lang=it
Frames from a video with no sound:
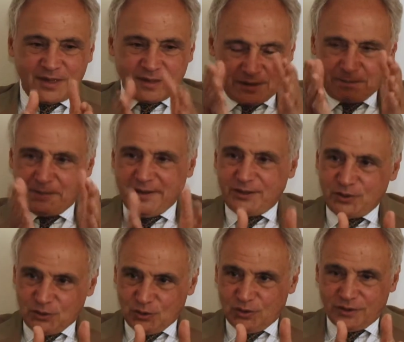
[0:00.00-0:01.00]
il
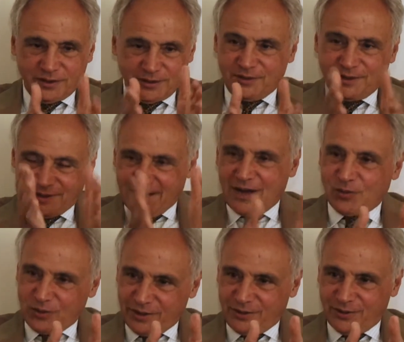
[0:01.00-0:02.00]
perito,
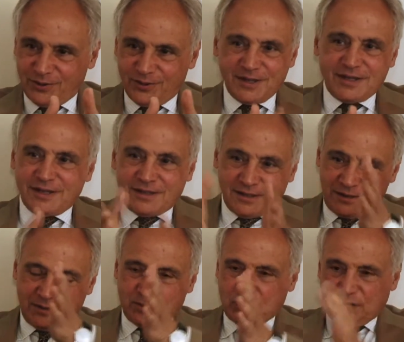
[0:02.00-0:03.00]
l'idraulico,
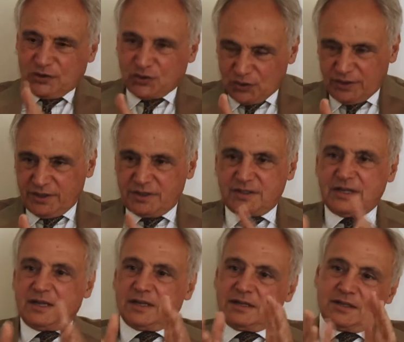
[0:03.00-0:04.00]
il
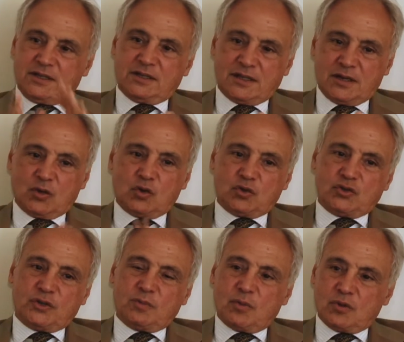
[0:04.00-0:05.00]
professionista, eccetera.
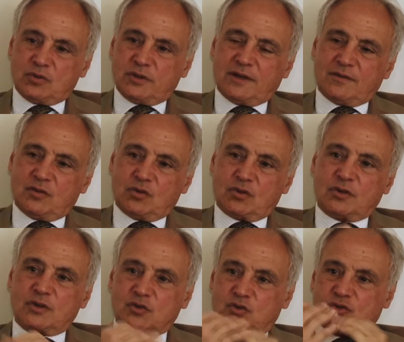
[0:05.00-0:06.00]
Oggi il mondo del lavoro
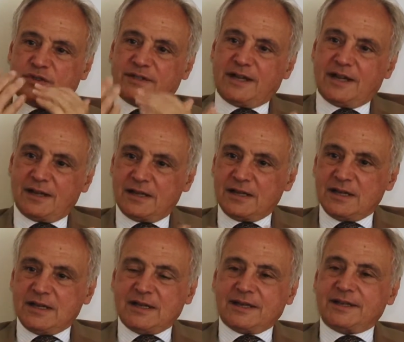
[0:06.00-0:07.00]
e la società
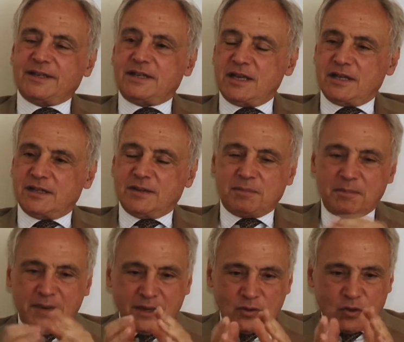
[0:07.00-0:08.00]
richiede
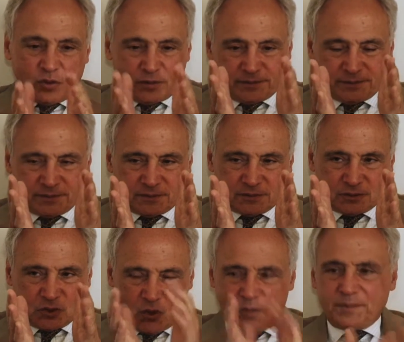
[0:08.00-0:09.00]
meno
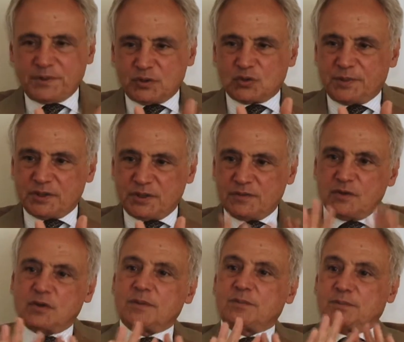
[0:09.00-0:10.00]
compito
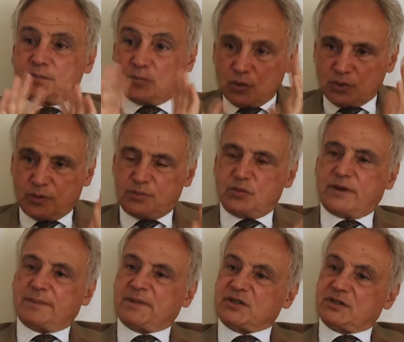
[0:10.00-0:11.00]
specifico e molto più
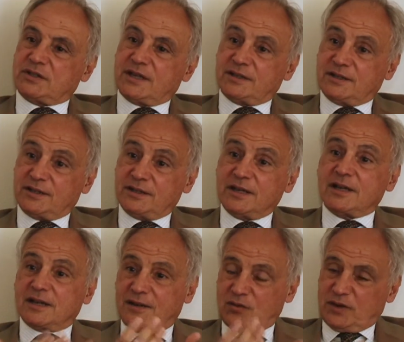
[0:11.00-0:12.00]
capacità di
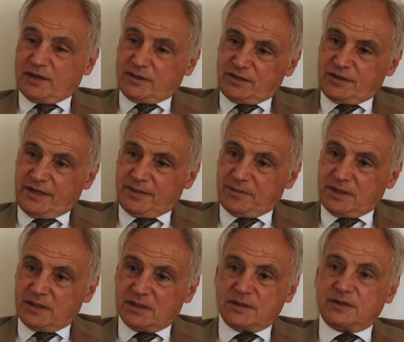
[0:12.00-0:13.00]
lavorare
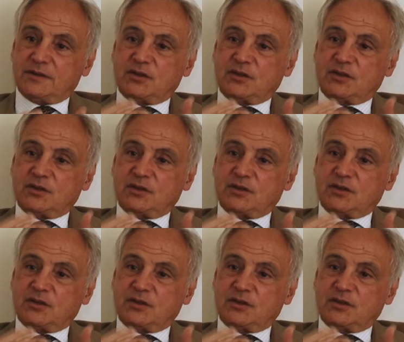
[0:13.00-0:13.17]
insieme, di